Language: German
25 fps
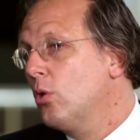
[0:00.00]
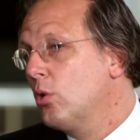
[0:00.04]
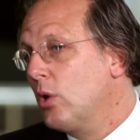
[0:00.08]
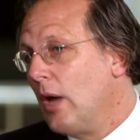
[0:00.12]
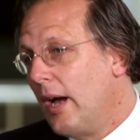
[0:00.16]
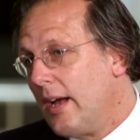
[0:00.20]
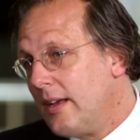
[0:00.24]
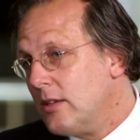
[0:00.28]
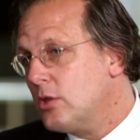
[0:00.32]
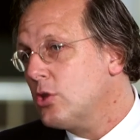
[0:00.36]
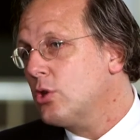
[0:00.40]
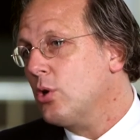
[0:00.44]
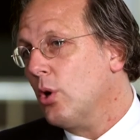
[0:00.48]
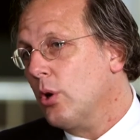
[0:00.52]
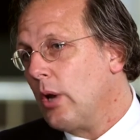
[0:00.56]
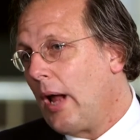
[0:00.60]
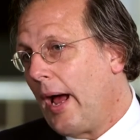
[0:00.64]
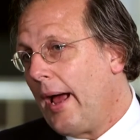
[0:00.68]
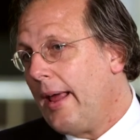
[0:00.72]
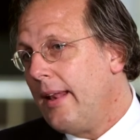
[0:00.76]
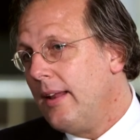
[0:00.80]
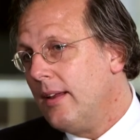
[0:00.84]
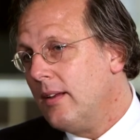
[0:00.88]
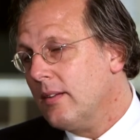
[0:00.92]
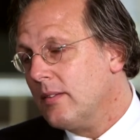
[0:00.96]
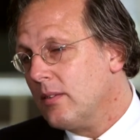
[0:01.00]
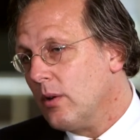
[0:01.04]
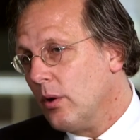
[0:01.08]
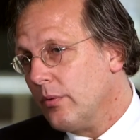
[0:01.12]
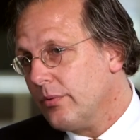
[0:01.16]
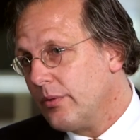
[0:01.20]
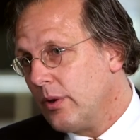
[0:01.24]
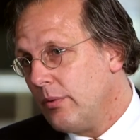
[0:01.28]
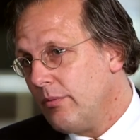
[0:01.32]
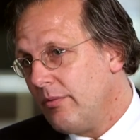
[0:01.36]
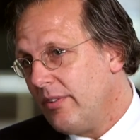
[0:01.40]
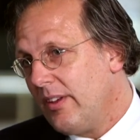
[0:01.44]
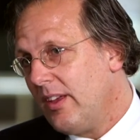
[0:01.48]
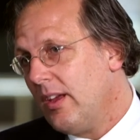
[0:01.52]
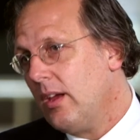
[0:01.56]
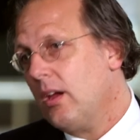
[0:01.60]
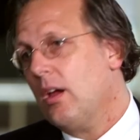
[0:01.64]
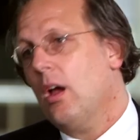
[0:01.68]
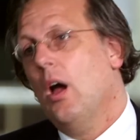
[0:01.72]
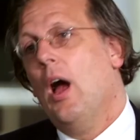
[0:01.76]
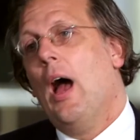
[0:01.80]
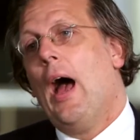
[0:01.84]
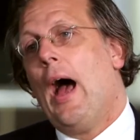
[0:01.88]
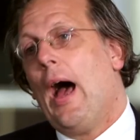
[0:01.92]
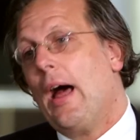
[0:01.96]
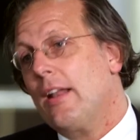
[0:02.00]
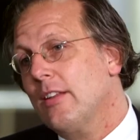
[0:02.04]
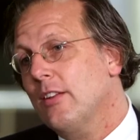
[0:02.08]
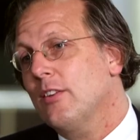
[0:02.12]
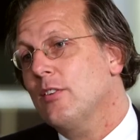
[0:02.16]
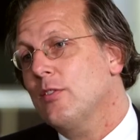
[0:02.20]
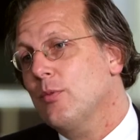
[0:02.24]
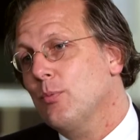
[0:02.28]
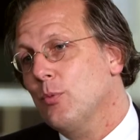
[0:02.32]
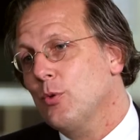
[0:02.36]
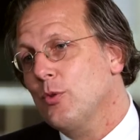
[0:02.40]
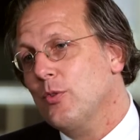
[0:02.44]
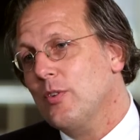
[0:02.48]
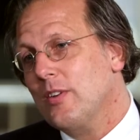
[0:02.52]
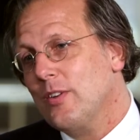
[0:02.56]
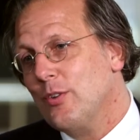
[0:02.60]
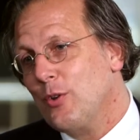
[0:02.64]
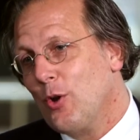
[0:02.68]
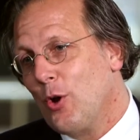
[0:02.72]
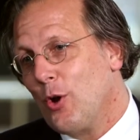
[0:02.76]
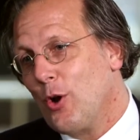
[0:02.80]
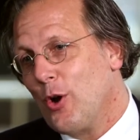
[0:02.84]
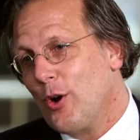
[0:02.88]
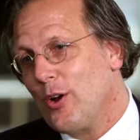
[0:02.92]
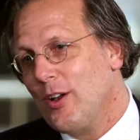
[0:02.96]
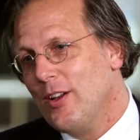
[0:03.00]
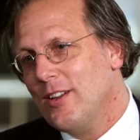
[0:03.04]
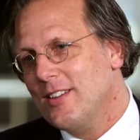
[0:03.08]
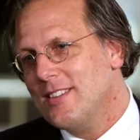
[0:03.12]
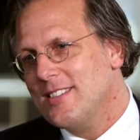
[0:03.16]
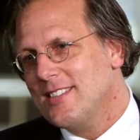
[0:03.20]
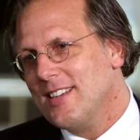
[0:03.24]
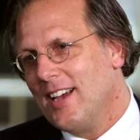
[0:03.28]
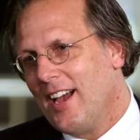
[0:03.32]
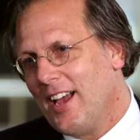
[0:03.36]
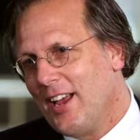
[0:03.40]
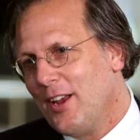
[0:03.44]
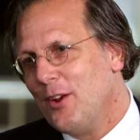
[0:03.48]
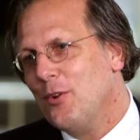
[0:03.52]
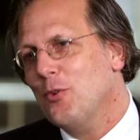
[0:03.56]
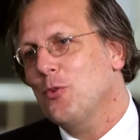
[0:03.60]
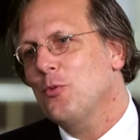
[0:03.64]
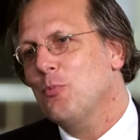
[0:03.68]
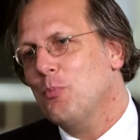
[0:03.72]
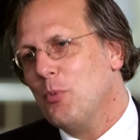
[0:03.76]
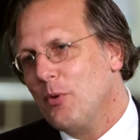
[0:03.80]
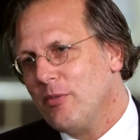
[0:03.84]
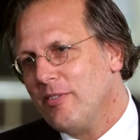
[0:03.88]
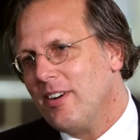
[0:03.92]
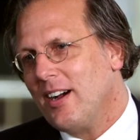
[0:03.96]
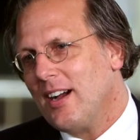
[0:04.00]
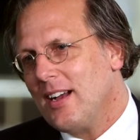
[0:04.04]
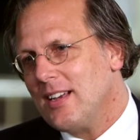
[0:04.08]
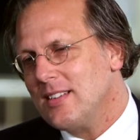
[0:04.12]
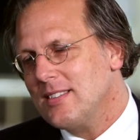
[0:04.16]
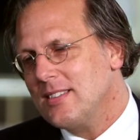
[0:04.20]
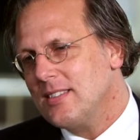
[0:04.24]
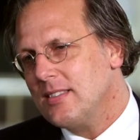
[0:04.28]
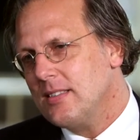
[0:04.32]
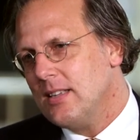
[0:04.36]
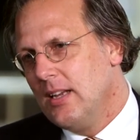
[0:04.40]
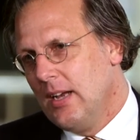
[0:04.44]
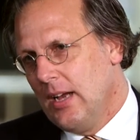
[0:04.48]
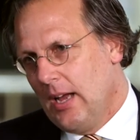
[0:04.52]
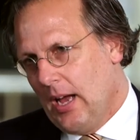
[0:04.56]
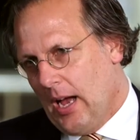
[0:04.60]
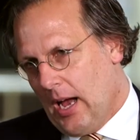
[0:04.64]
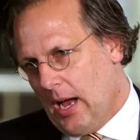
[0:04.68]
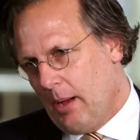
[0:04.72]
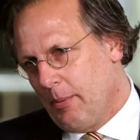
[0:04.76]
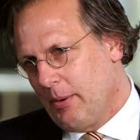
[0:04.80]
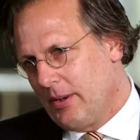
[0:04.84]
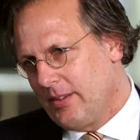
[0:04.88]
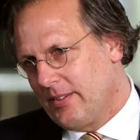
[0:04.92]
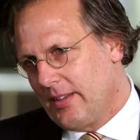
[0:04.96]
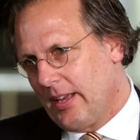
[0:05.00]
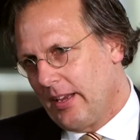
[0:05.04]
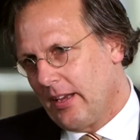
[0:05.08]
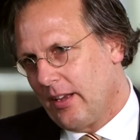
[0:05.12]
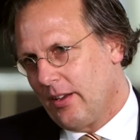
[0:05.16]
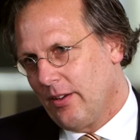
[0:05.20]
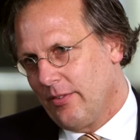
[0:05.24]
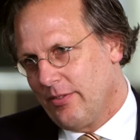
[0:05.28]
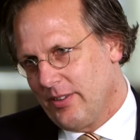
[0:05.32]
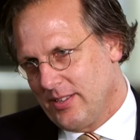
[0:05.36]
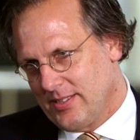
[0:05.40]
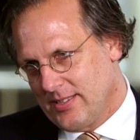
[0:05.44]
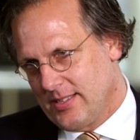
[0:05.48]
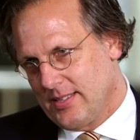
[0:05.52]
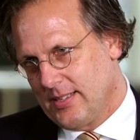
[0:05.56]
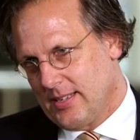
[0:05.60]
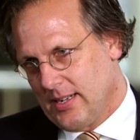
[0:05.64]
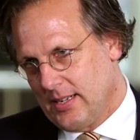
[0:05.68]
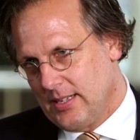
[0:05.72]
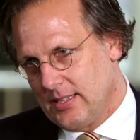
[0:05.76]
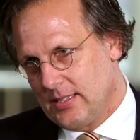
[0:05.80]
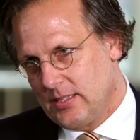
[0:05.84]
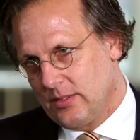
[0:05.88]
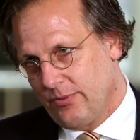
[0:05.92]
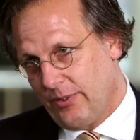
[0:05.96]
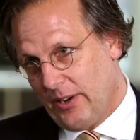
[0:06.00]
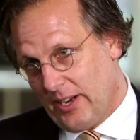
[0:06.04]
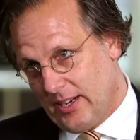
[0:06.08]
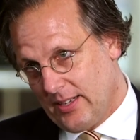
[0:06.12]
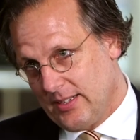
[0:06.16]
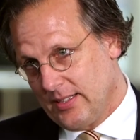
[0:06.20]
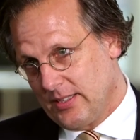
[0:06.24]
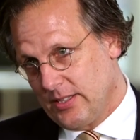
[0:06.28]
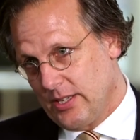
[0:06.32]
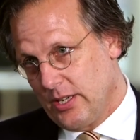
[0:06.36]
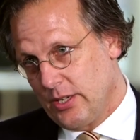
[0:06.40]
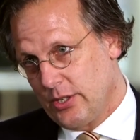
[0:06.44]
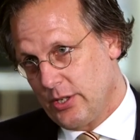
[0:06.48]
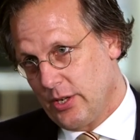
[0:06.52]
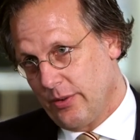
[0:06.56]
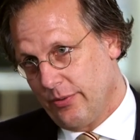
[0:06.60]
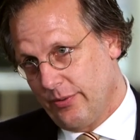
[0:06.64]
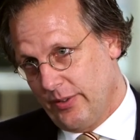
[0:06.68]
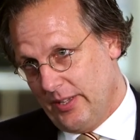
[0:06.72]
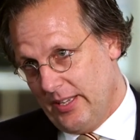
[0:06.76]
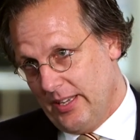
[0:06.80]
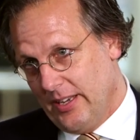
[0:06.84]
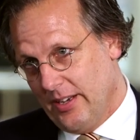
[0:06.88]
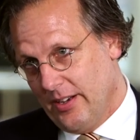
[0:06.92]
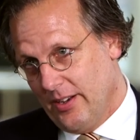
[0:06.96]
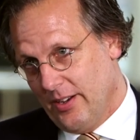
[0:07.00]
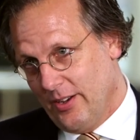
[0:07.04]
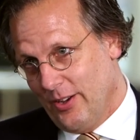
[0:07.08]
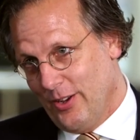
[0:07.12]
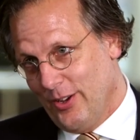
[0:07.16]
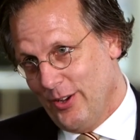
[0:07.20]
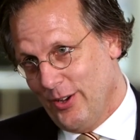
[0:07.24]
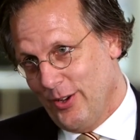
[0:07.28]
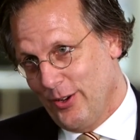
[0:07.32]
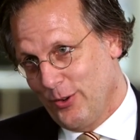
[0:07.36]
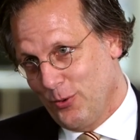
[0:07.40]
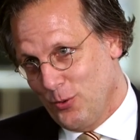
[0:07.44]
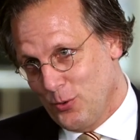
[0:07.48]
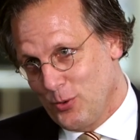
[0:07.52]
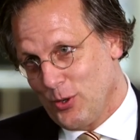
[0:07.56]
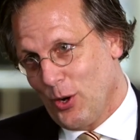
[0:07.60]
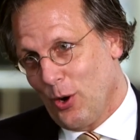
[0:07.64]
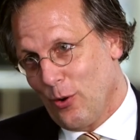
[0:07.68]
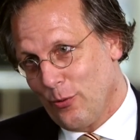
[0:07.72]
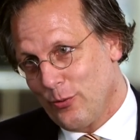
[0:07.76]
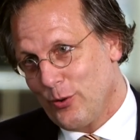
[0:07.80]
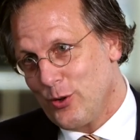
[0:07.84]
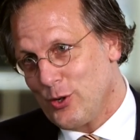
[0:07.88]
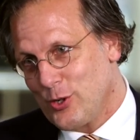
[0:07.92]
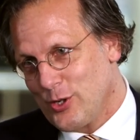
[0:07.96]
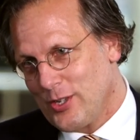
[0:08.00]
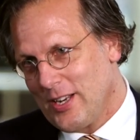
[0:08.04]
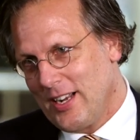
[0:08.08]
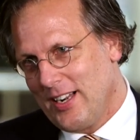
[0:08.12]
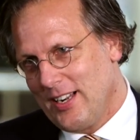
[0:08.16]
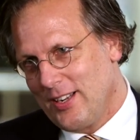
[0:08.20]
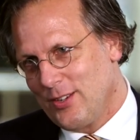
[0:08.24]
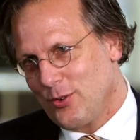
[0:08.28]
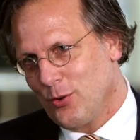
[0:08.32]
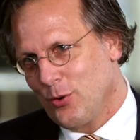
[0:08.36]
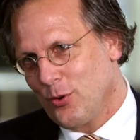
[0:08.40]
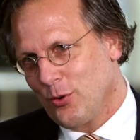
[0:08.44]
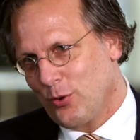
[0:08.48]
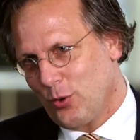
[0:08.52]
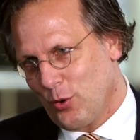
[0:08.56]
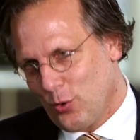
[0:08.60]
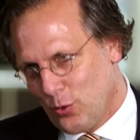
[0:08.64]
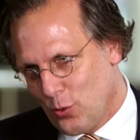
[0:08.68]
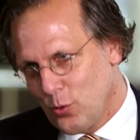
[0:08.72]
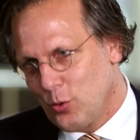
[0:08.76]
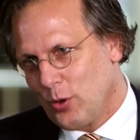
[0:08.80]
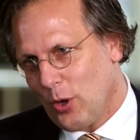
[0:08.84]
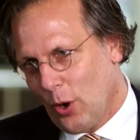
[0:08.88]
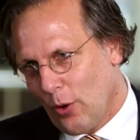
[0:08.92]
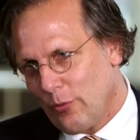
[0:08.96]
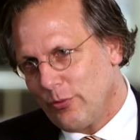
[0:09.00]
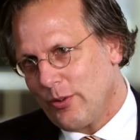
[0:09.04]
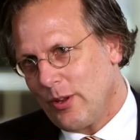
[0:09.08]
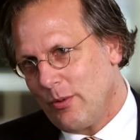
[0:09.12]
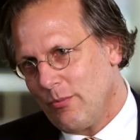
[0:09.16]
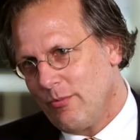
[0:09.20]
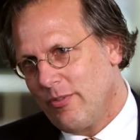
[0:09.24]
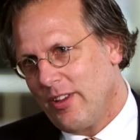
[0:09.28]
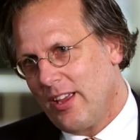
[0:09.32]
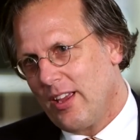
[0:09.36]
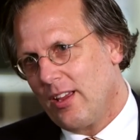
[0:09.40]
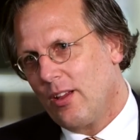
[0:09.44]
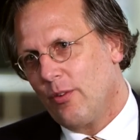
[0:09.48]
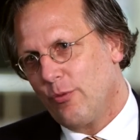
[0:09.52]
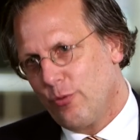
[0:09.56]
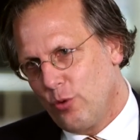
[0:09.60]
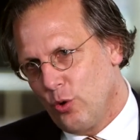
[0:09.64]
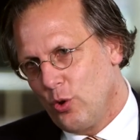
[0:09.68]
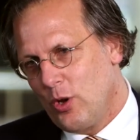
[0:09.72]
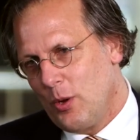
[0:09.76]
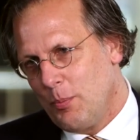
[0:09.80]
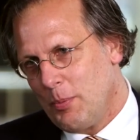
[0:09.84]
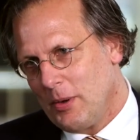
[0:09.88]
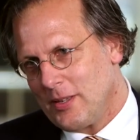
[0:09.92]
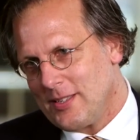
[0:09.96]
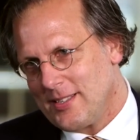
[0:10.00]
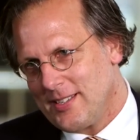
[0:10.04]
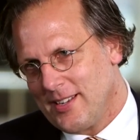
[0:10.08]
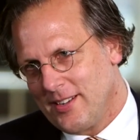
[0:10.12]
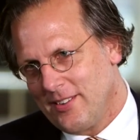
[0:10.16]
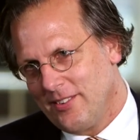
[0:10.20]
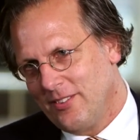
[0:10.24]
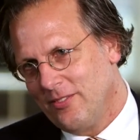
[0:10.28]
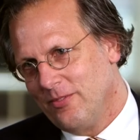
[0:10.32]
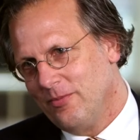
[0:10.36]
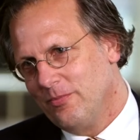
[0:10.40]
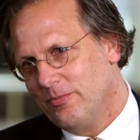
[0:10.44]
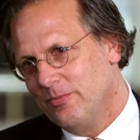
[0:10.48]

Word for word: Da ist schon einiges auf dem Weg. Anderes muss sich noch äh, zeigen und beweisen. Aber ich denke, wir sind als Fachgesellschaft hier gut aufgestellt und gut auf dem Weg für die Patienten.